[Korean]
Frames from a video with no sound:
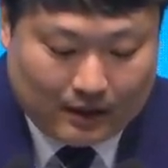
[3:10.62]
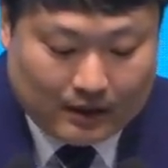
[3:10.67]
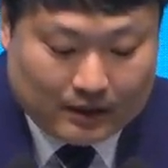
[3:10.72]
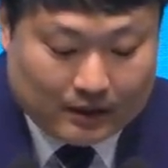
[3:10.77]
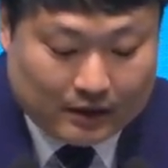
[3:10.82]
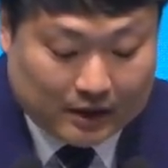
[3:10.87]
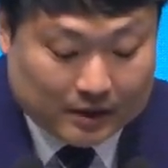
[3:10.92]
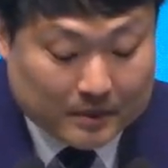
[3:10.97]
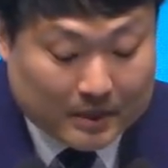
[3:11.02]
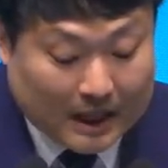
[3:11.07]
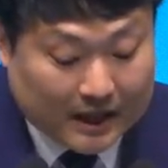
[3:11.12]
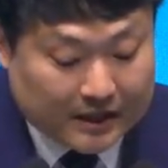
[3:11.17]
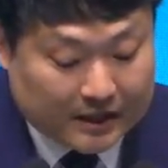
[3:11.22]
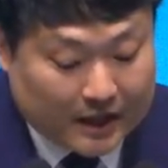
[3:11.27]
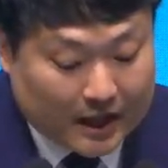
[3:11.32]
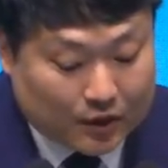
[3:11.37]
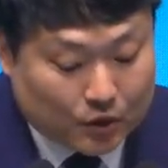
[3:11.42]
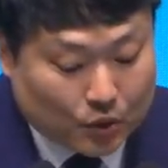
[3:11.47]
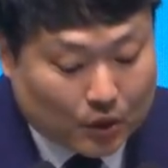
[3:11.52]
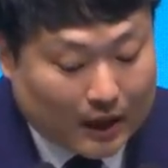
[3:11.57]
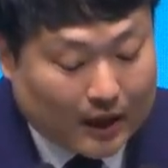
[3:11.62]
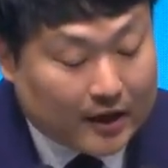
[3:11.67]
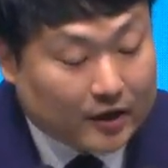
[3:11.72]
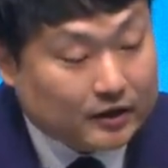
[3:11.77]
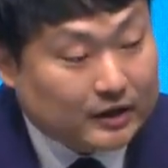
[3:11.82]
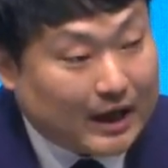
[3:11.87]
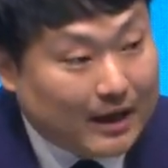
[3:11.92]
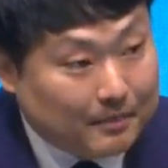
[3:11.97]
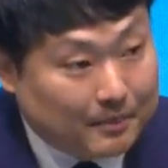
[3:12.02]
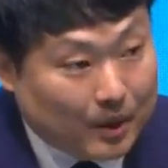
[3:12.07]
지금까지 계속하여
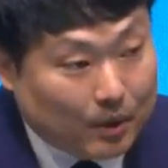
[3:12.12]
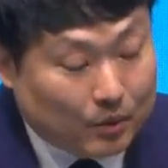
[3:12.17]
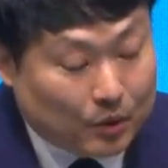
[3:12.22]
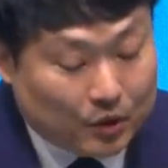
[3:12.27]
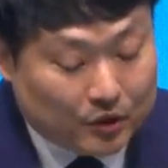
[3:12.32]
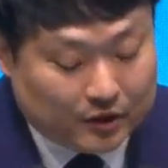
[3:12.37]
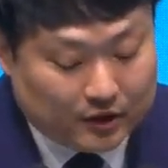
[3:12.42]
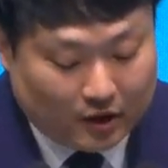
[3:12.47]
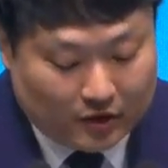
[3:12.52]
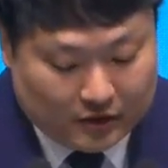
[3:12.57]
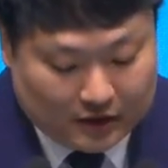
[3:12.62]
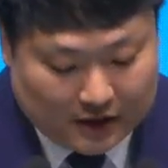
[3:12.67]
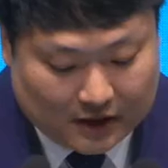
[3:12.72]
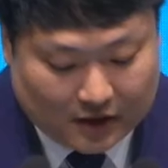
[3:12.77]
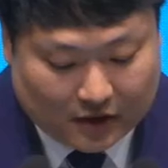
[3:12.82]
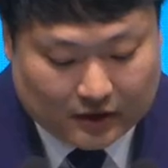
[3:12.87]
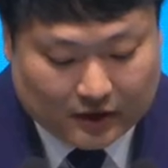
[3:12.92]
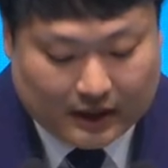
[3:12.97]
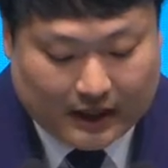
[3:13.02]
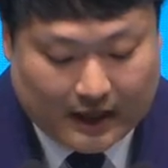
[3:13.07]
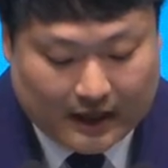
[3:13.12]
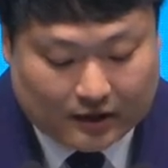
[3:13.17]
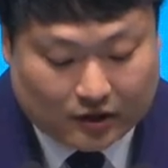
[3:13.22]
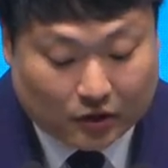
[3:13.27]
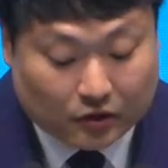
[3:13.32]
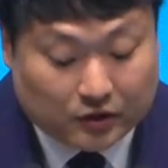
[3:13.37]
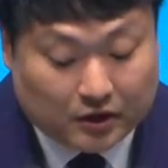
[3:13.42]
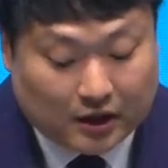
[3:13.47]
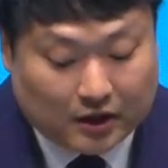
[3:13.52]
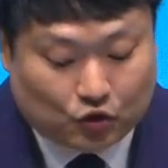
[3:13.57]
살펴본 선지서들의
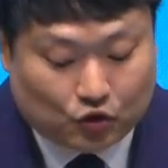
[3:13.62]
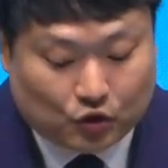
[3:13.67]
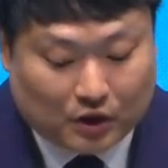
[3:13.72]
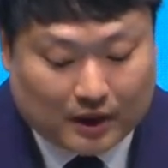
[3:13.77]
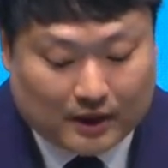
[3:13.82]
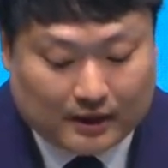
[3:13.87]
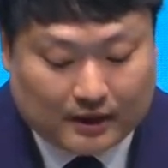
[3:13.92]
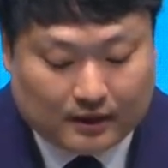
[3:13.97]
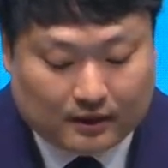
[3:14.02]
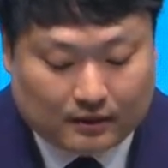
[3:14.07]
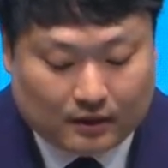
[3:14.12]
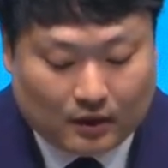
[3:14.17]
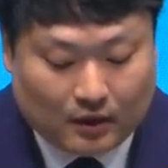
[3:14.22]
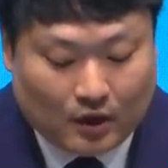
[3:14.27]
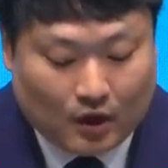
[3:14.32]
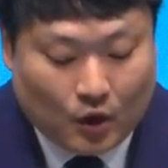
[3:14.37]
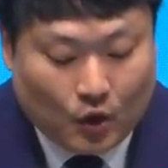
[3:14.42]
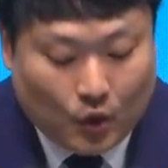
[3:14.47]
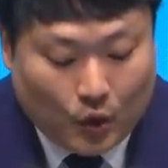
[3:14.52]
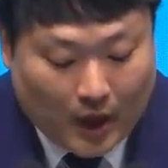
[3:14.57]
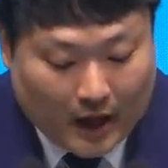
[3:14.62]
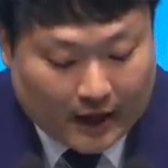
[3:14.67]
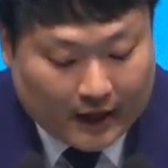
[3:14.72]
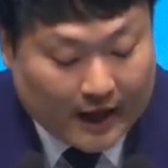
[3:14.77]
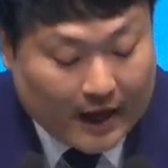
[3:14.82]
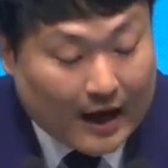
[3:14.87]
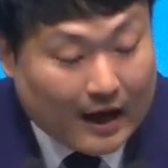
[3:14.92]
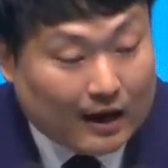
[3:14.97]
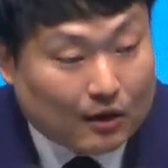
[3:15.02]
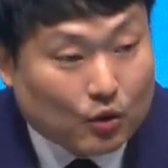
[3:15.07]
전체 주제는
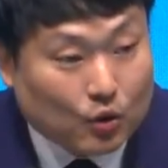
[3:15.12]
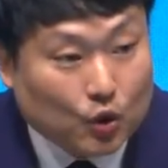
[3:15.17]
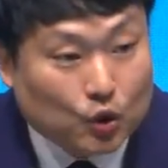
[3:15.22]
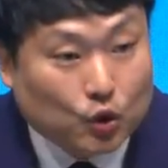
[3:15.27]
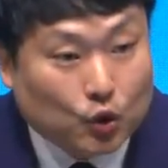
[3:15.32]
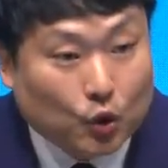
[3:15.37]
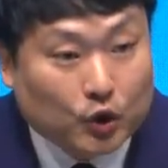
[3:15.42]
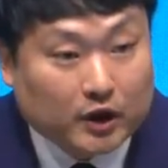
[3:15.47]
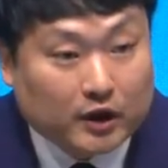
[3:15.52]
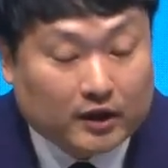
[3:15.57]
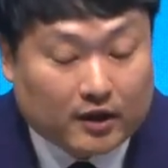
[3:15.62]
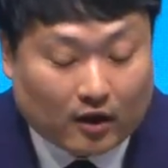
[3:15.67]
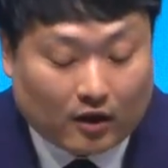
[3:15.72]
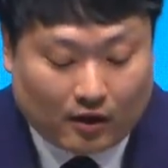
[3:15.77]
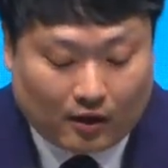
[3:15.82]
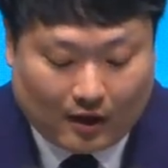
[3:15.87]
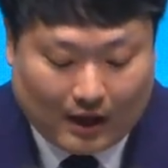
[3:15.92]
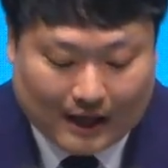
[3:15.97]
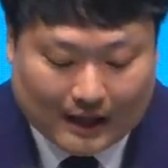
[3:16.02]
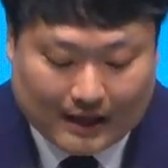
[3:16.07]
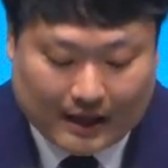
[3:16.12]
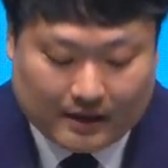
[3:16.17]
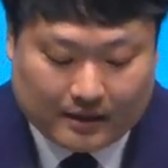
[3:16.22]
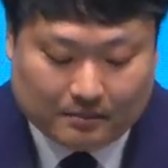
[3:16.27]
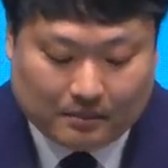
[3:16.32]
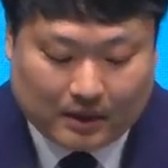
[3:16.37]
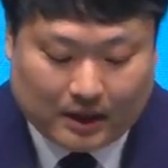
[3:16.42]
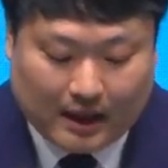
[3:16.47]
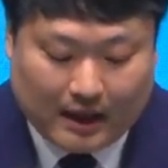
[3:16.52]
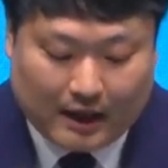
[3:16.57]
회개하고 돌이켜
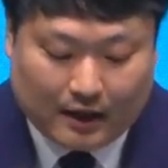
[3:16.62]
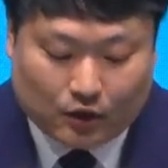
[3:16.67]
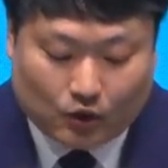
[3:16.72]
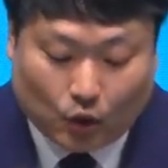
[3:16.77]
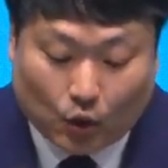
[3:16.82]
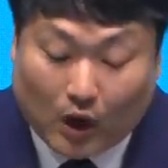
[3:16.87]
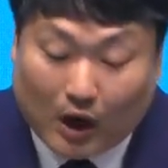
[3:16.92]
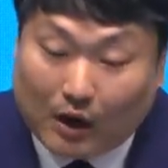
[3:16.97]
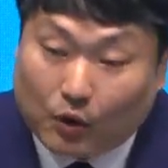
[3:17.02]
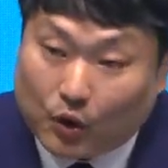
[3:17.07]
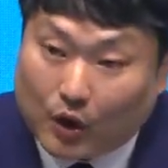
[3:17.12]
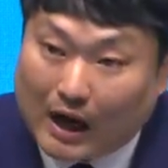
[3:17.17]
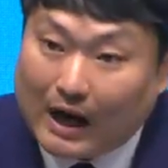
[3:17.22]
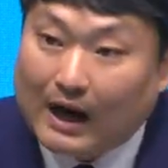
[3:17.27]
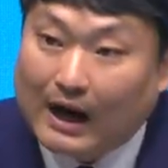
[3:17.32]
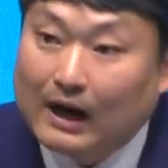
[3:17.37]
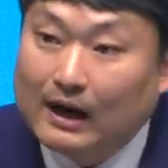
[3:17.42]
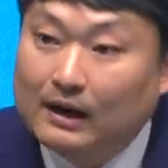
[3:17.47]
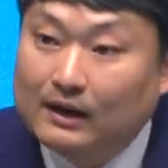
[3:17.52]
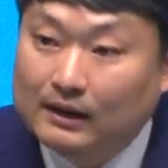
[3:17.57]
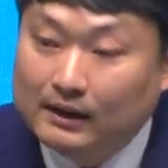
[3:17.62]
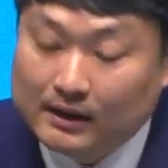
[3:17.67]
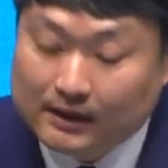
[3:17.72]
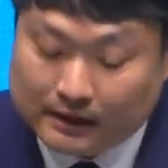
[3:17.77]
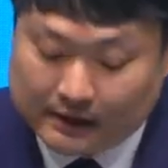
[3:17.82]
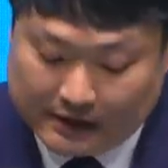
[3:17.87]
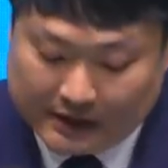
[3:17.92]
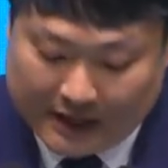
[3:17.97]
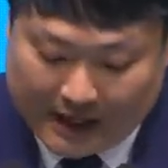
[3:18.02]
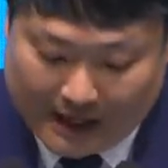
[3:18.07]
하나님께 돌아오라.
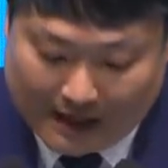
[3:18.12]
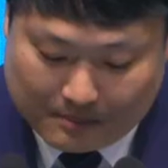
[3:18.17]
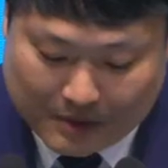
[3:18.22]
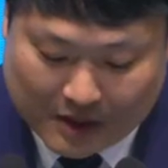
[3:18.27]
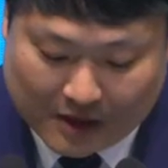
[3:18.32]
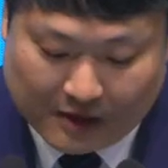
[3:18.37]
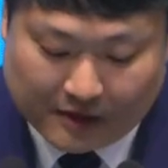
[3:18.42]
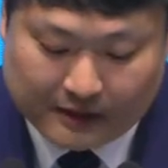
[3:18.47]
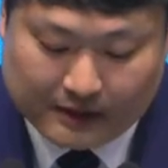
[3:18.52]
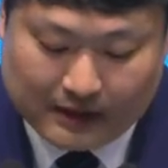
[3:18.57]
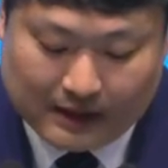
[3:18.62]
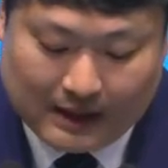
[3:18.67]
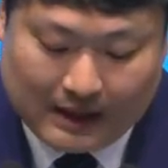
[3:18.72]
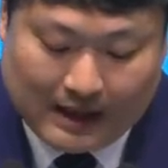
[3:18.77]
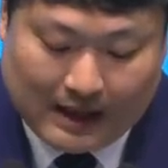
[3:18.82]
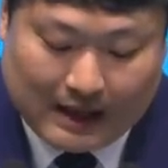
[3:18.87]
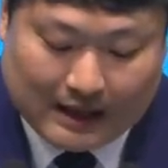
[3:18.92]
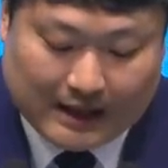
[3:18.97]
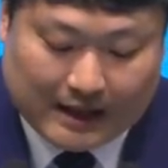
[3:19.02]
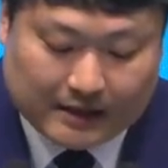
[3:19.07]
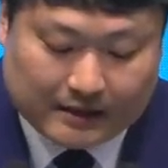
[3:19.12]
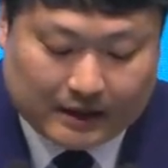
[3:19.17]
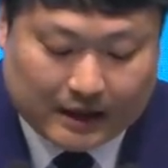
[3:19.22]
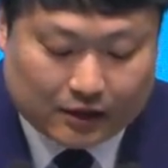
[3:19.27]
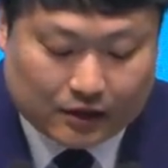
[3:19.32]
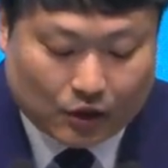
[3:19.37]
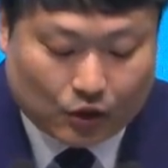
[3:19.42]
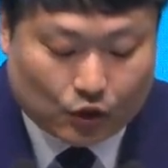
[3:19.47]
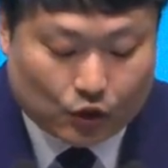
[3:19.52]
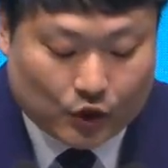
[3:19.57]
그리하면
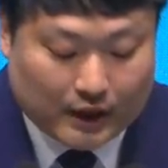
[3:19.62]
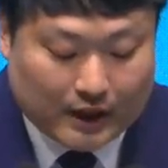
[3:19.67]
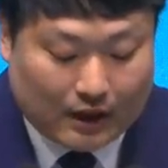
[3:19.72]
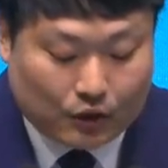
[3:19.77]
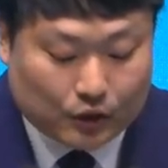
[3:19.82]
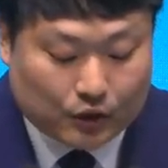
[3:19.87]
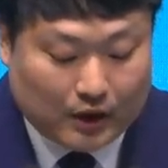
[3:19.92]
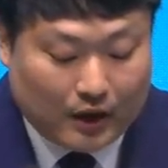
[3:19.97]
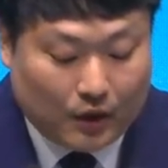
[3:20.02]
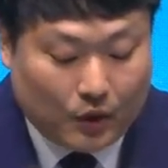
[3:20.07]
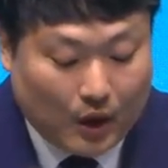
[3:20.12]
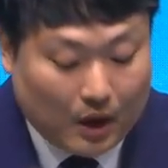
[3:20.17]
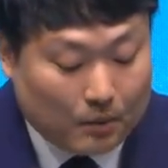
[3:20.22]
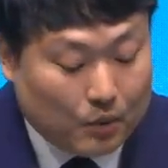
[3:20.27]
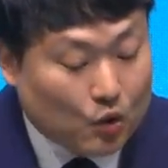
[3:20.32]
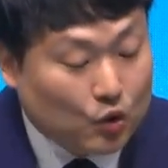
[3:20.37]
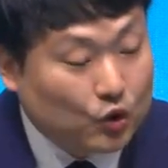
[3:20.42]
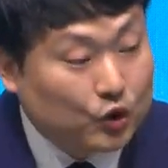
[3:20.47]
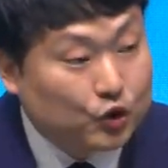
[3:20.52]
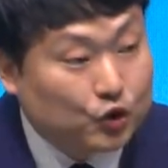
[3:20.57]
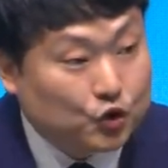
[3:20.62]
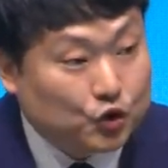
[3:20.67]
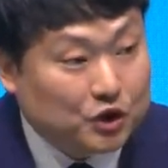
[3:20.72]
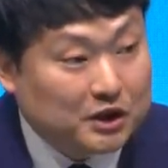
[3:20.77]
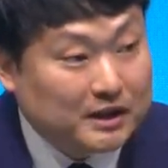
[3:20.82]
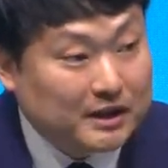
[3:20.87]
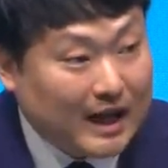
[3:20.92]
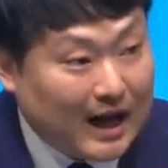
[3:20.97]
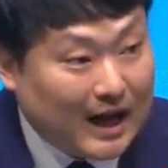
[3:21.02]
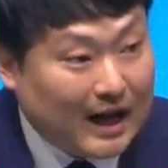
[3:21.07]
하나님께서 우리 가운데 회복을
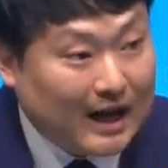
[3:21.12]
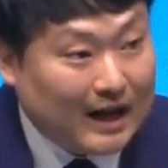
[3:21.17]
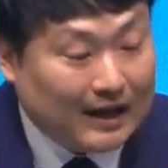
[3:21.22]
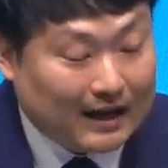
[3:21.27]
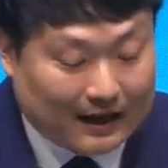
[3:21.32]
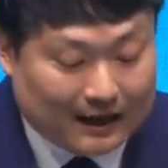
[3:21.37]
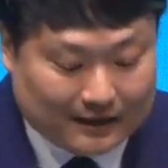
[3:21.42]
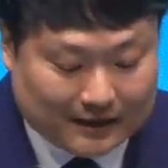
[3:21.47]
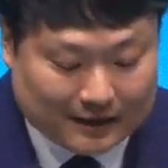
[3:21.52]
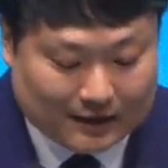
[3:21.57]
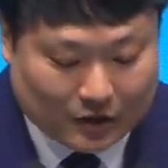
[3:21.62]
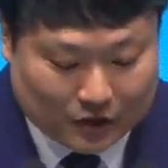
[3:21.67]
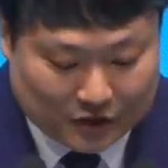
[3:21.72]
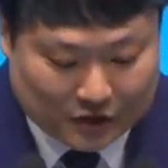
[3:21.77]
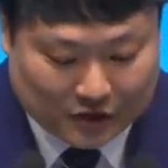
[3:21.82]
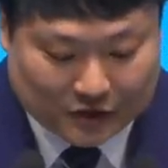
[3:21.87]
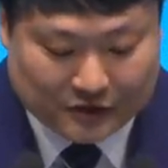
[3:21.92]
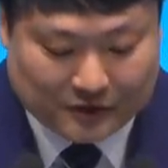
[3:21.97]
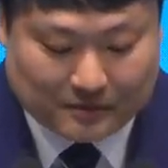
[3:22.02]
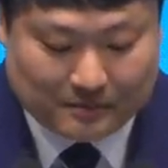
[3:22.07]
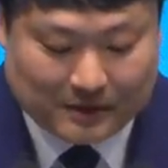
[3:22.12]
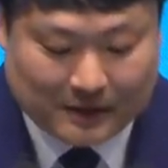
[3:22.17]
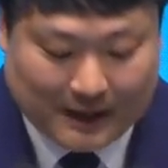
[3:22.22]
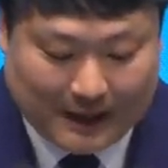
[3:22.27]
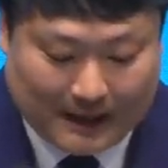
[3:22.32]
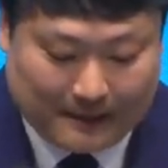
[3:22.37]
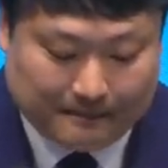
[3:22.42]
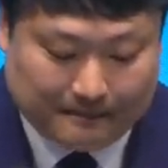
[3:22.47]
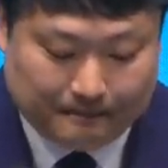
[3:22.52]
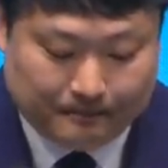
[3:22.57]
주신다라는 것이었습니다.